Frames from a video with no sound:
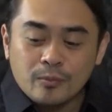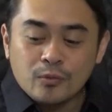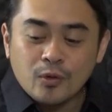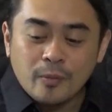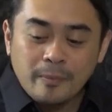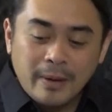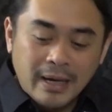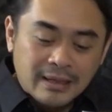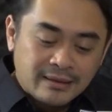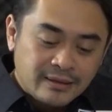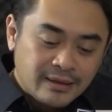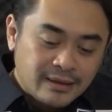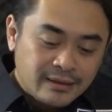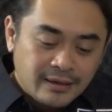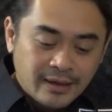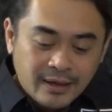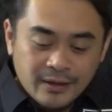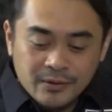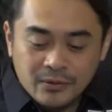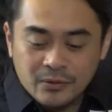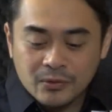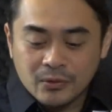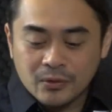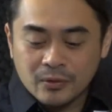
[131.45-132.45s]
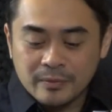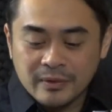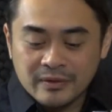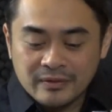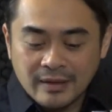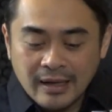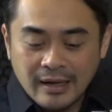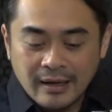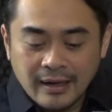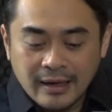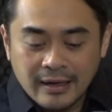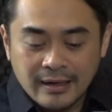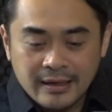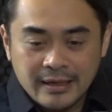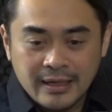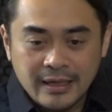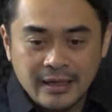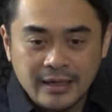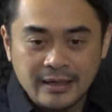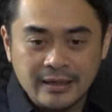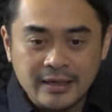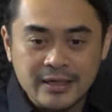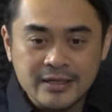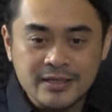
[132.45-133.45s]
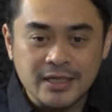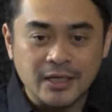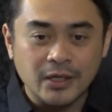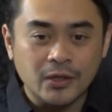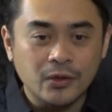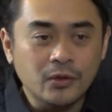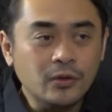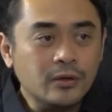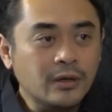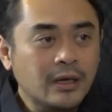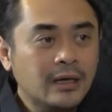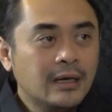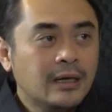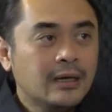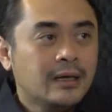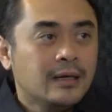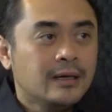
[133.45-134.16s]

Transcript: bupatinya itu misalkan di diciduk